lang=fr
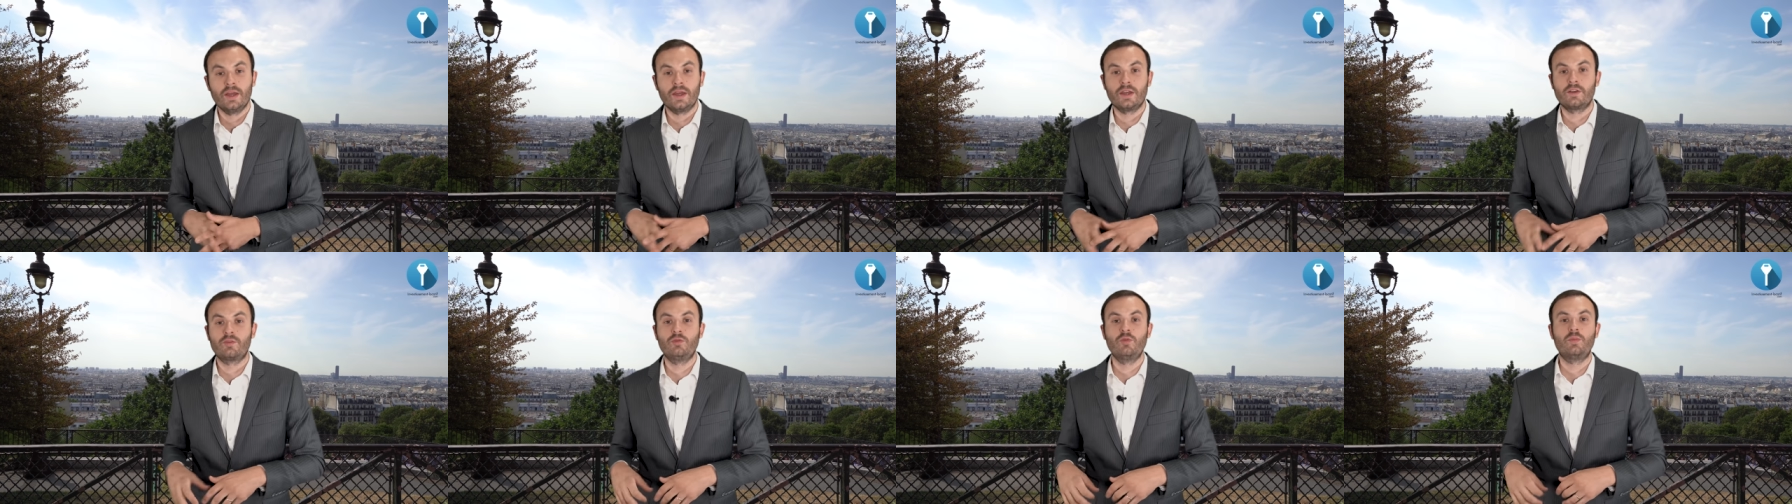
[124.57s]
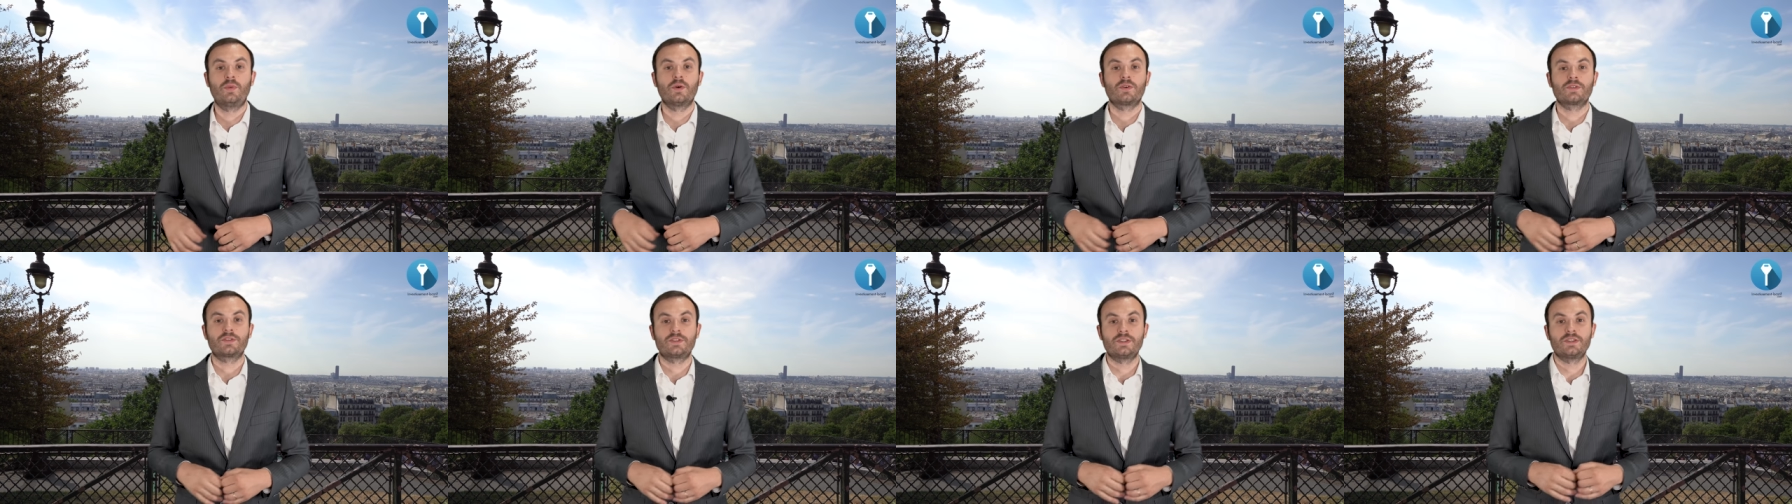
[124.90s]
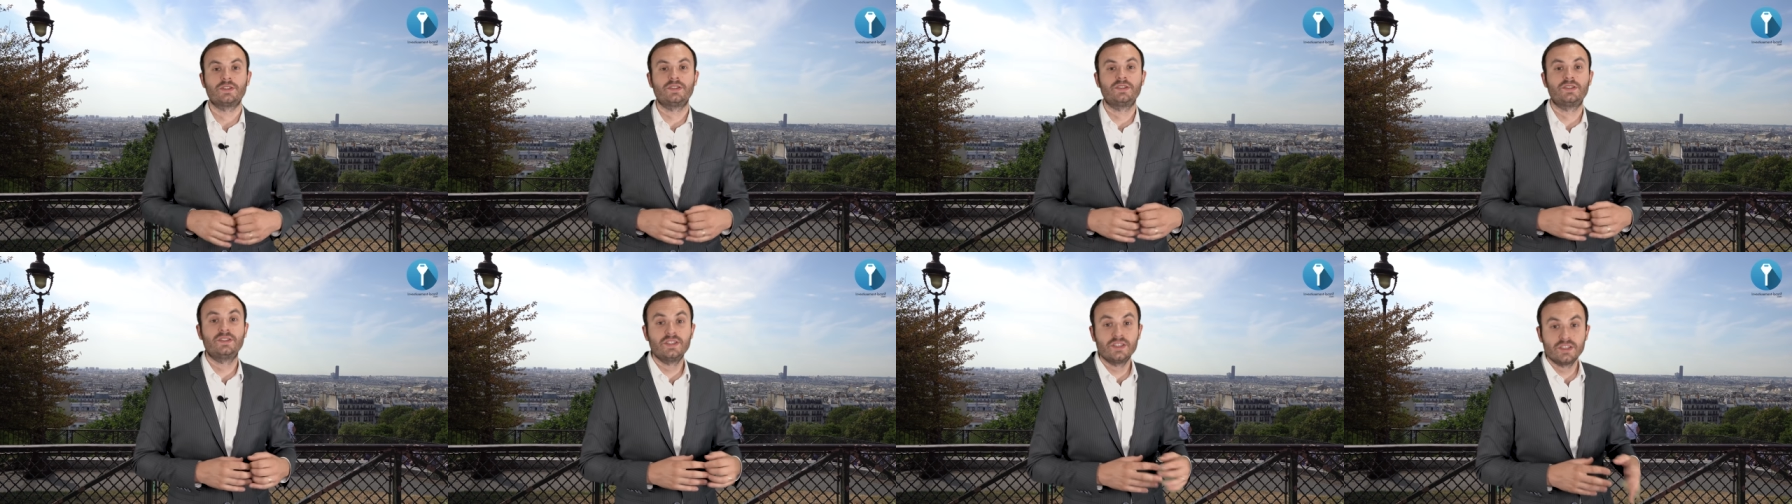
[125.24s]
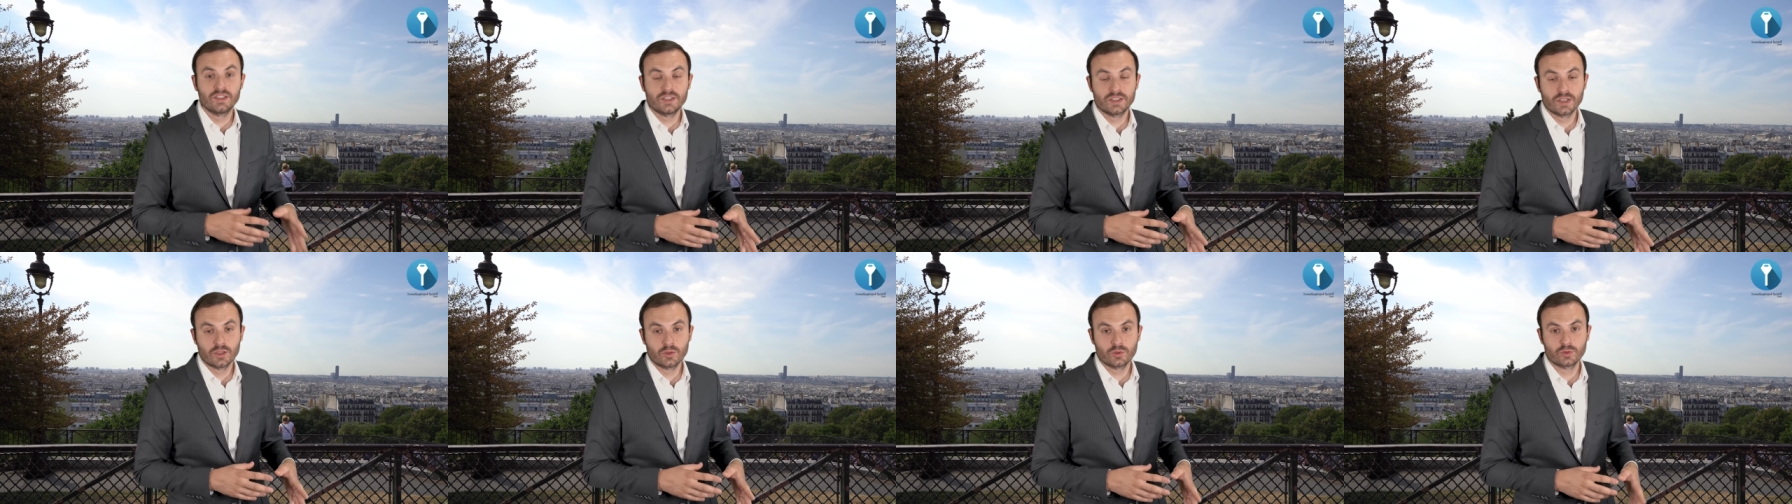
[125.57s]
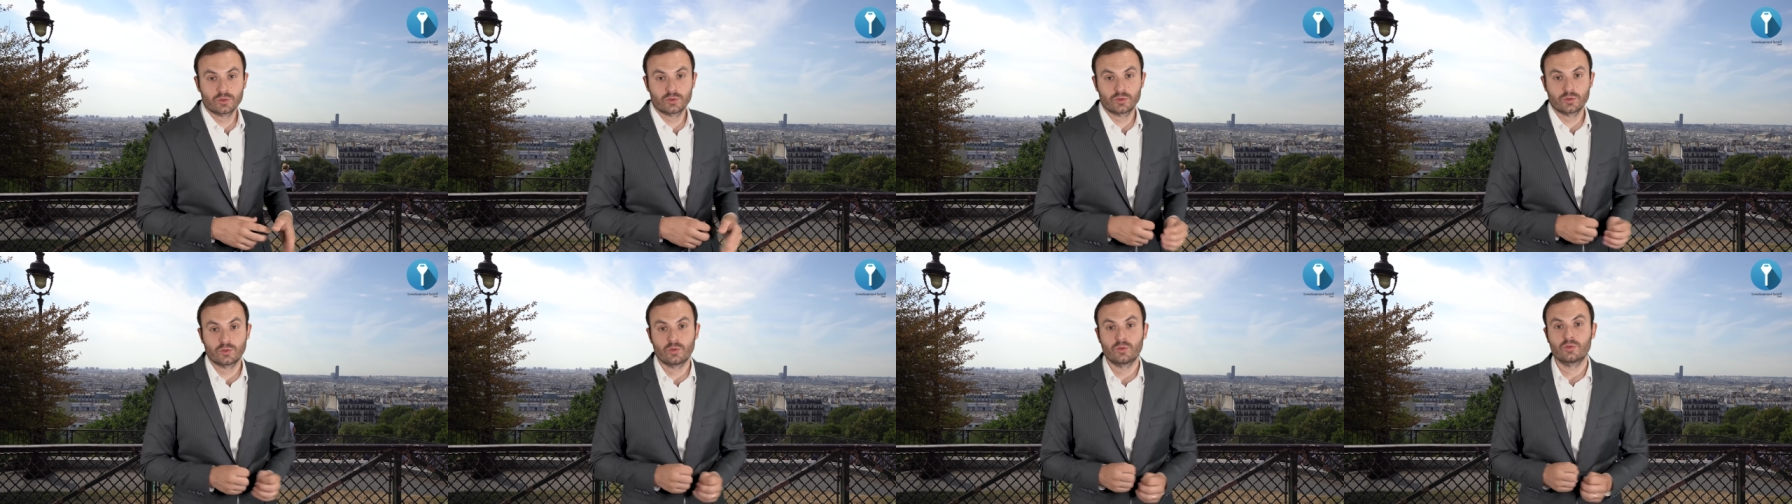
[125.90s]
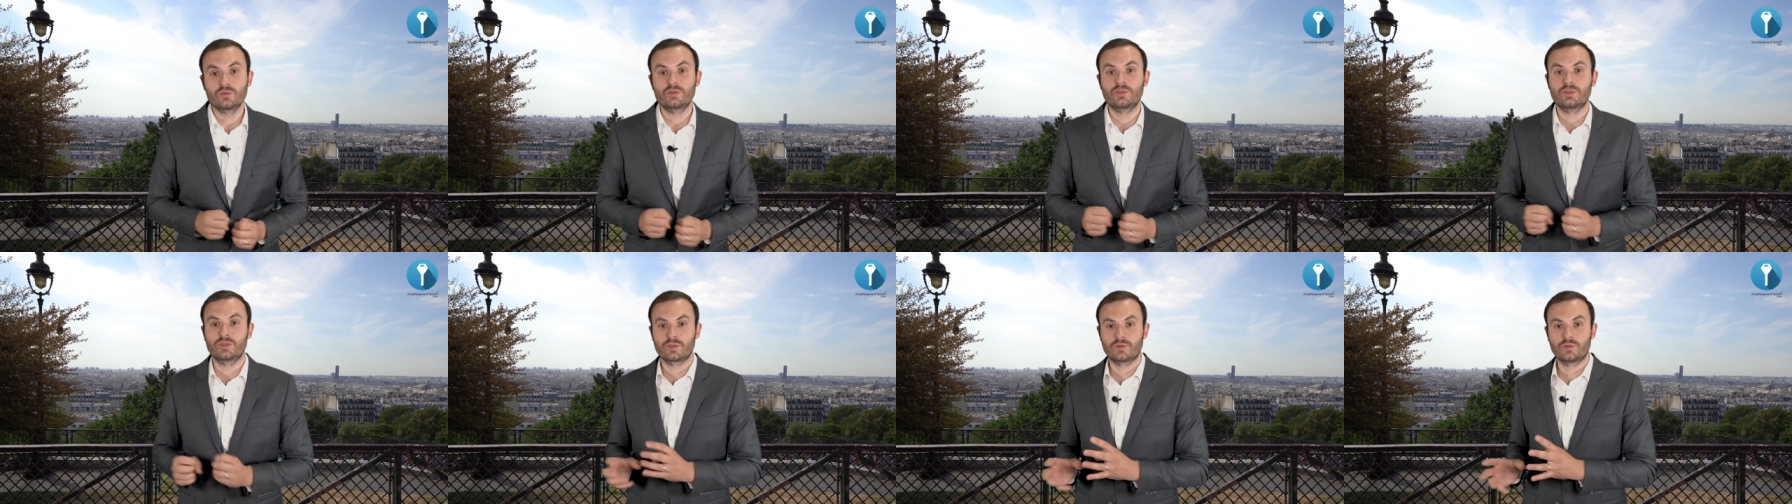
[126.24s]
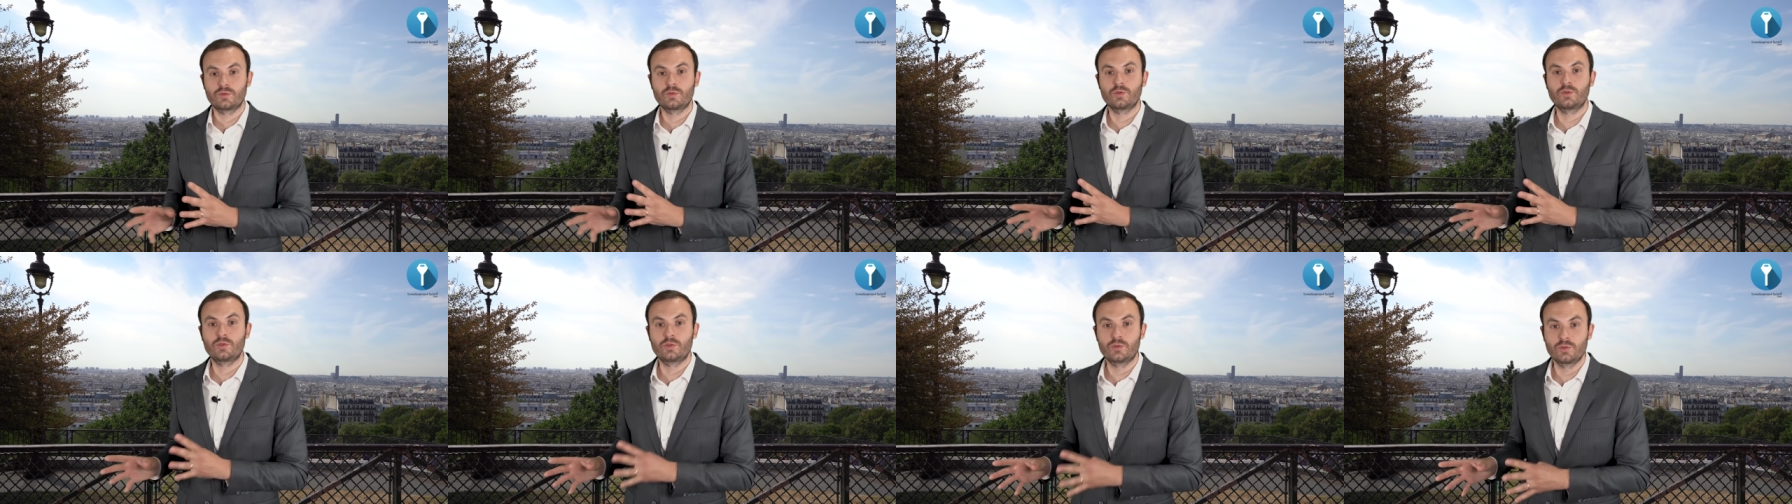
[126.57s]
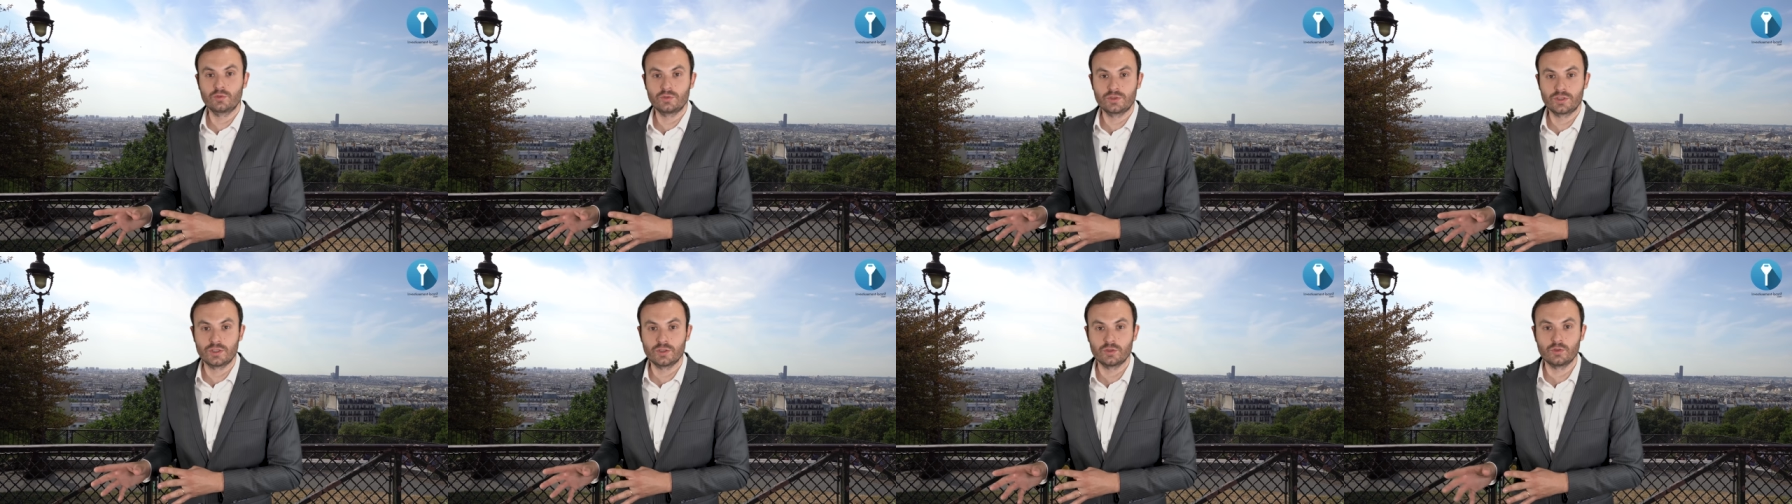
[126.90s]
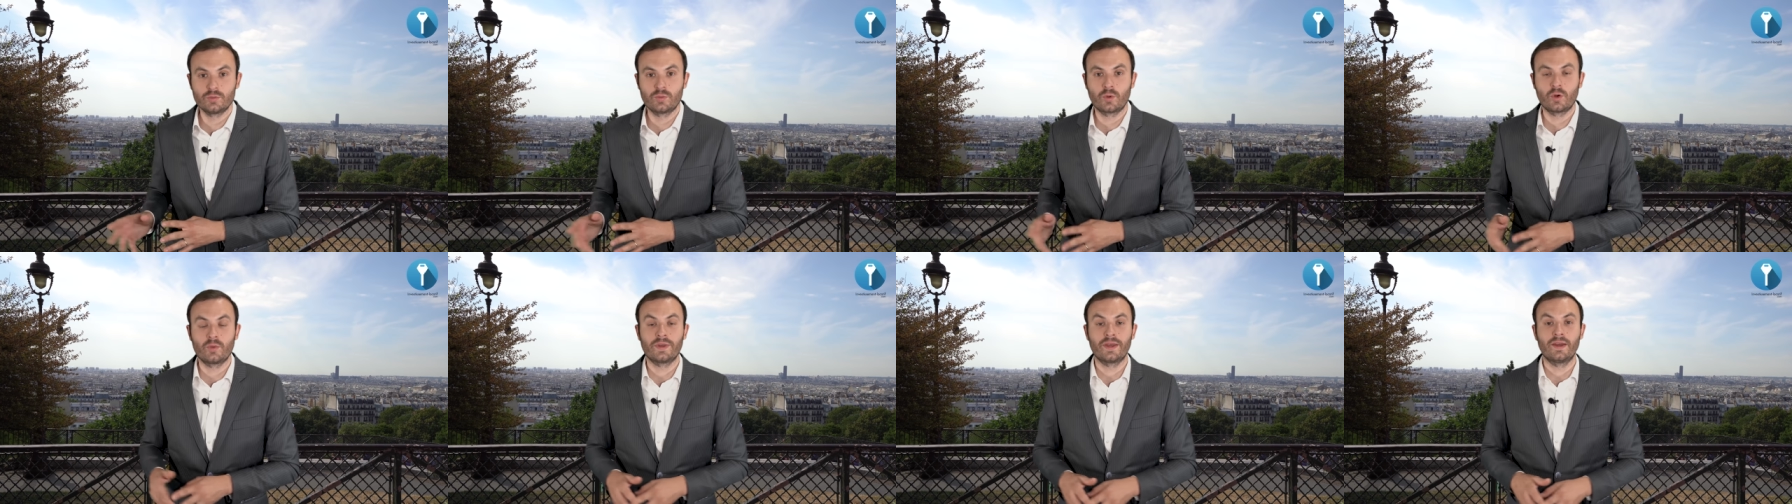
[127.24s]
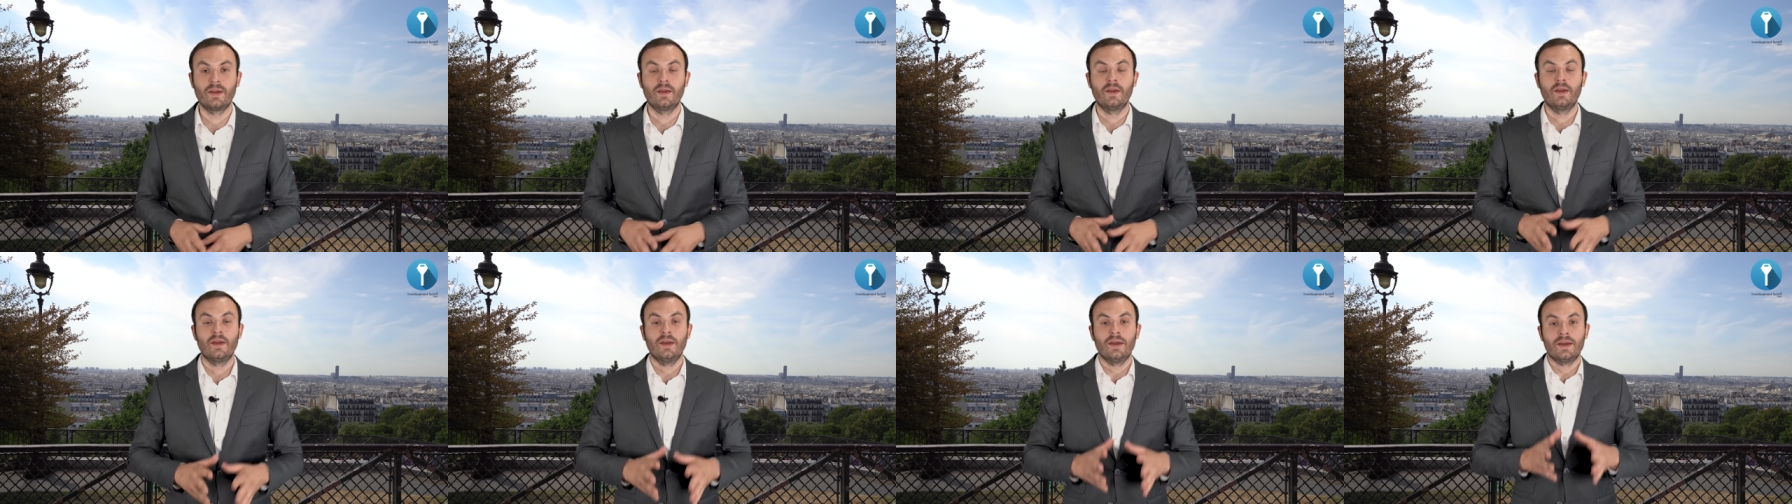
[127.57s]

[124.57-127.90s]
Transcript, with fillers: et que vous pensez déjà au second sans vous soucier du premier.